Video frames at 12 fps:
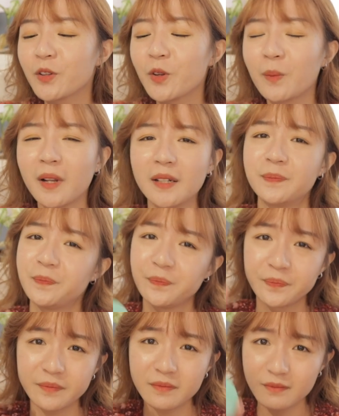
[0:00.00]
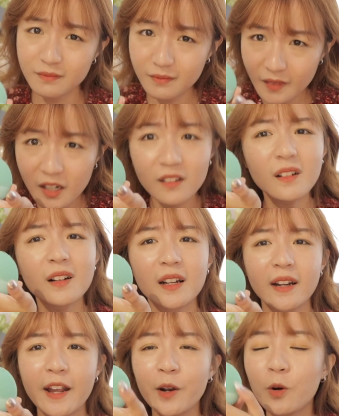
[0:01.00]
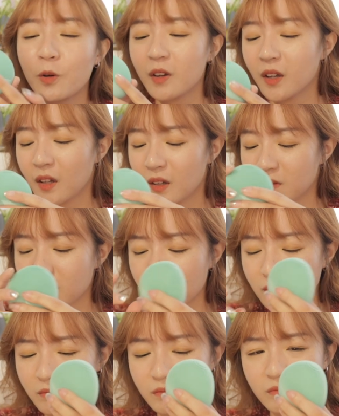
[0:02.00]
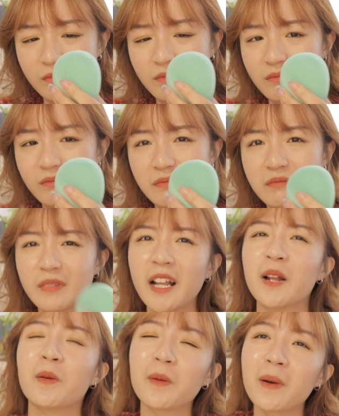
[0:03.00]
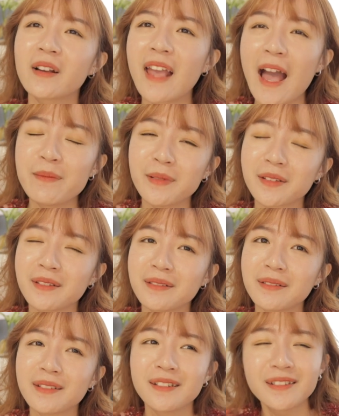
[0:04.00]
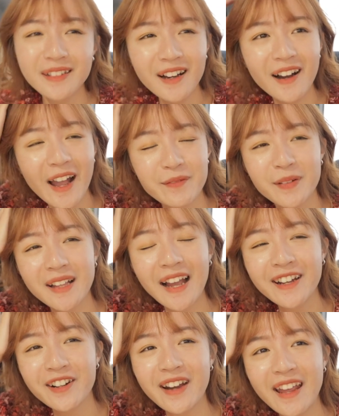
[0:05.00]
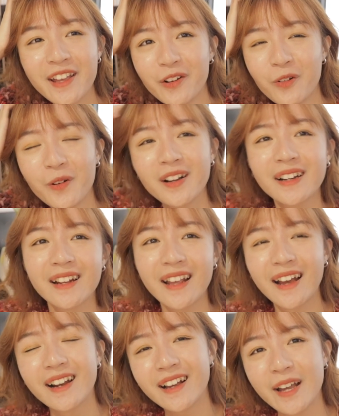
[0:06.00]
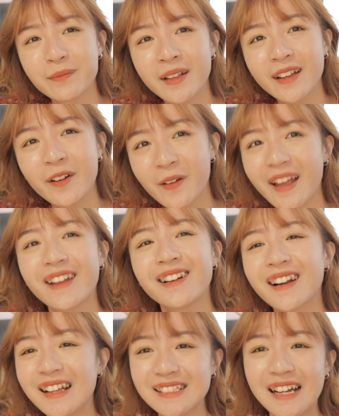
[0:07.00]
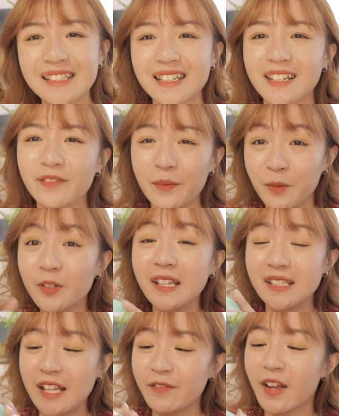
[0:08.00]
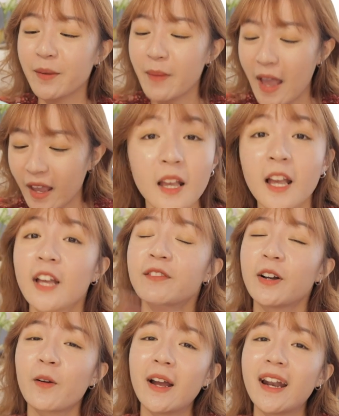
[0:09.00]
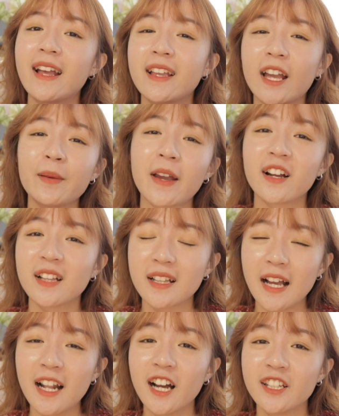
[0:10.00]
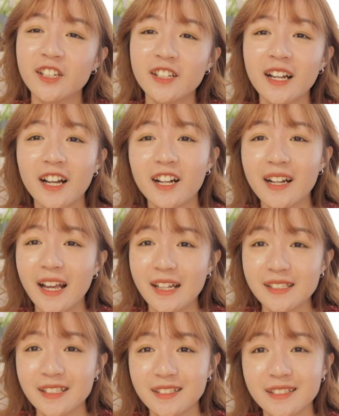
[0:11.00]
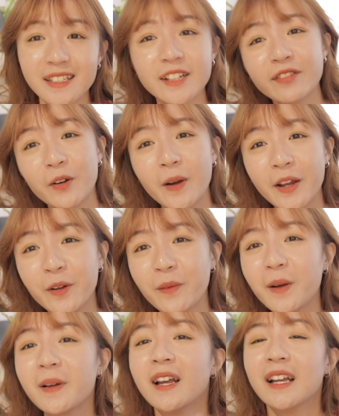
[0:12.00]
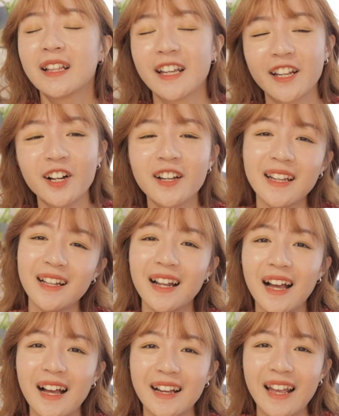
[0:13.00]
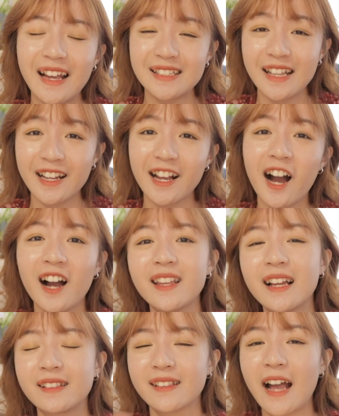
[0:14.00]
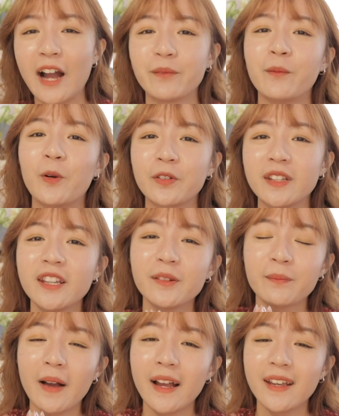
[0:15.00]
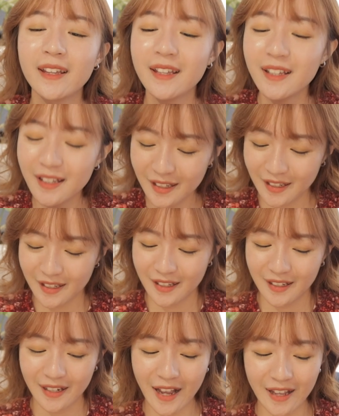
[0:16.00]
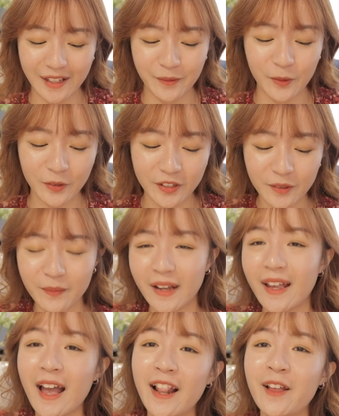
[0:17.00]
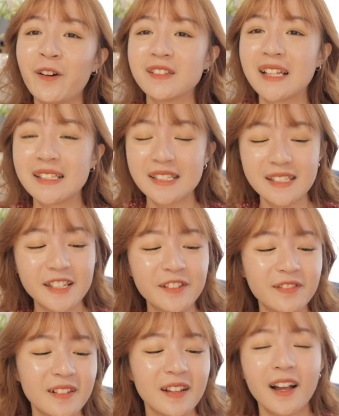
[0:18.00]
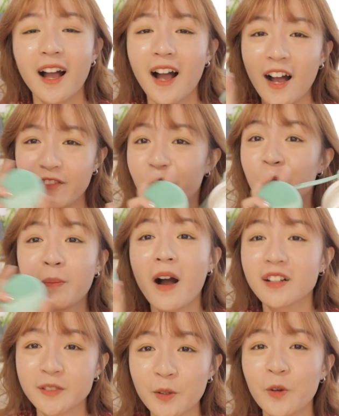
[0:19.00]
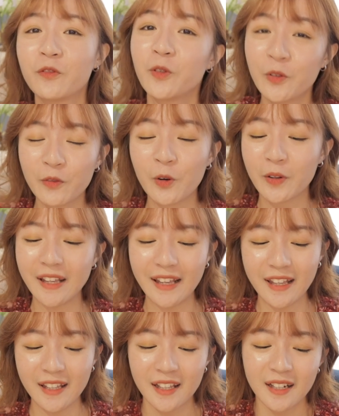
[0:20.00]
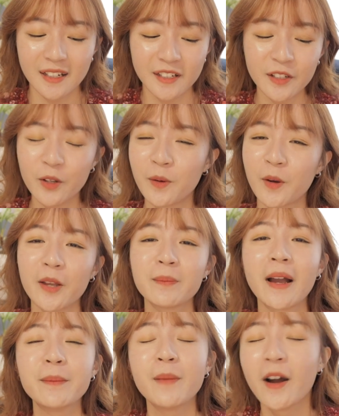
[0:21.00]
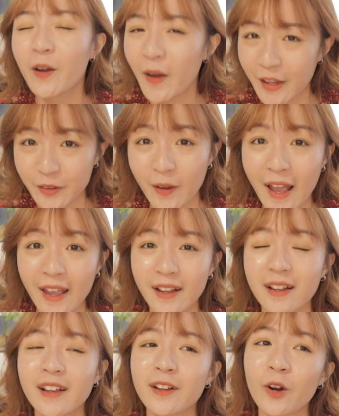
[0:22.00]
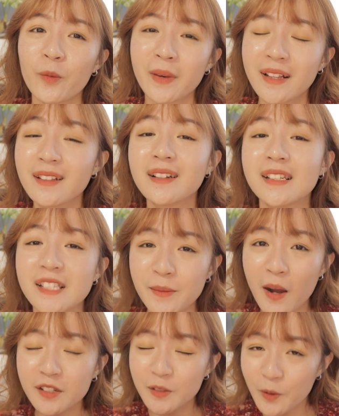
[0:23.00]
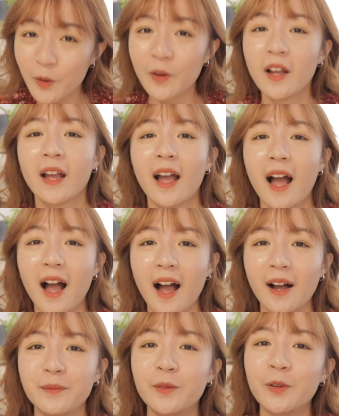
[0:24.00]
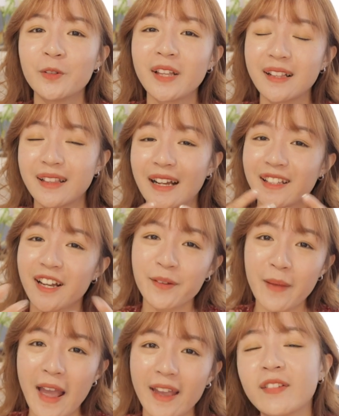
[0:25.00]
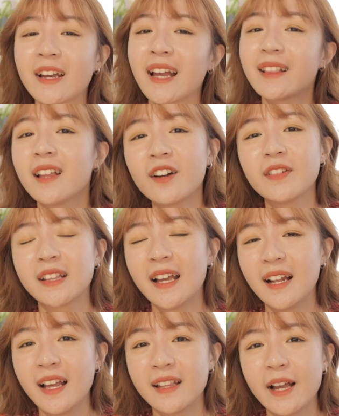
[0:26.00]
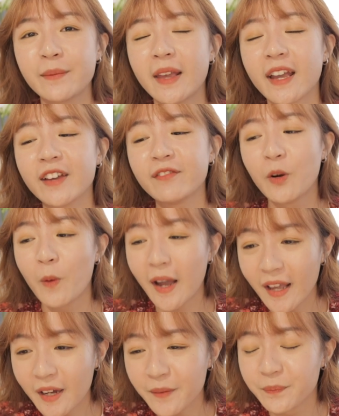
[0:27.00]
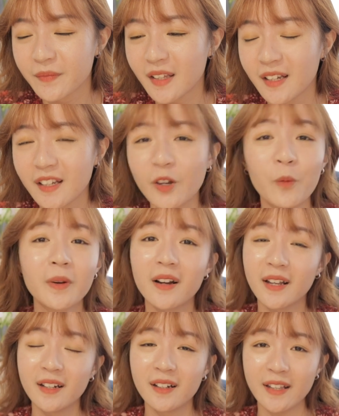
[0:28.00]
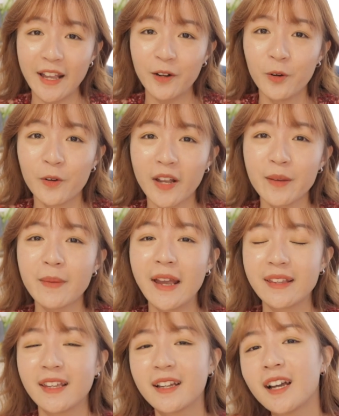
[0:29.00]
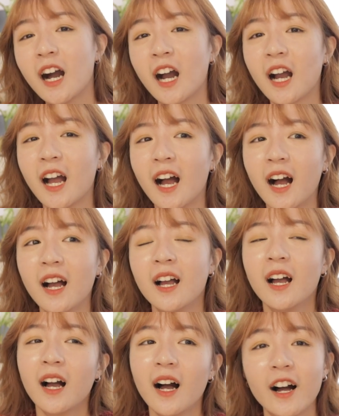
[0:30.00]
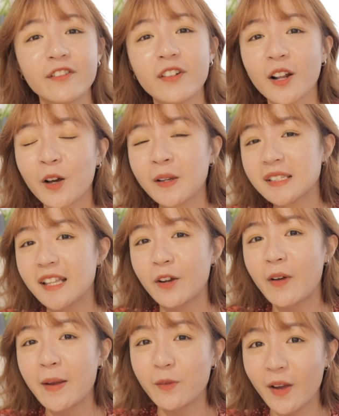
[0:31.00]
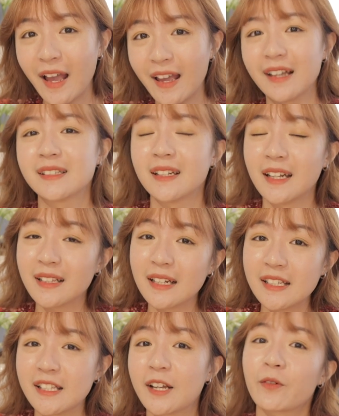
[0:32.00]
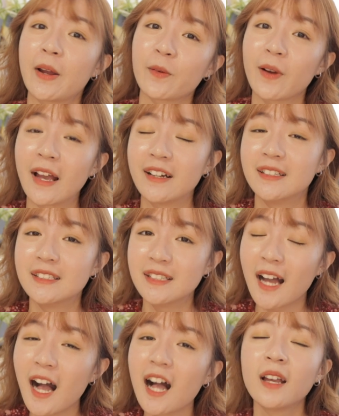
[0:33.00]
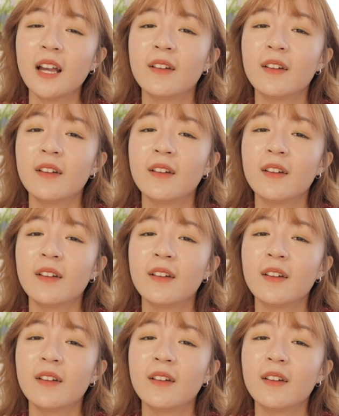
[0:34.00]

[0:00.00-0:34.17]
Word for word: Nói chung là rất là rẻ luôn. Uhm, đây là một mức giá mà trước giờ Gà mới thấy nó rẻ vậy luôn á, nên Gà đã cảm thấy ok, rất là excited và muốn chia sẻ với các bạn. Và ngoài ra thì các bạn có thể thấy là ở dưới Gà có để chữ giveaway đúng không? Thì có nghĩa là Gà sẽ có dành tặng một chiếc máy này, một chiếc máy Halio Sensitive Uh, full box luôn, full phụ kiện. Nói chung là cái máy mới hoàn toàn cũng đến từ Lixibox luôn, uh, muốn dành tặng cho các bạn. Về cách thức và thể lệ tham gia giveaway á, thì cũng cực kỳ đơn giản luôn. Các bạn chỉ cần uh, uh, follow Instagram của Gà, Gà sẽ để tên Instagram của Gà ở dưới ha.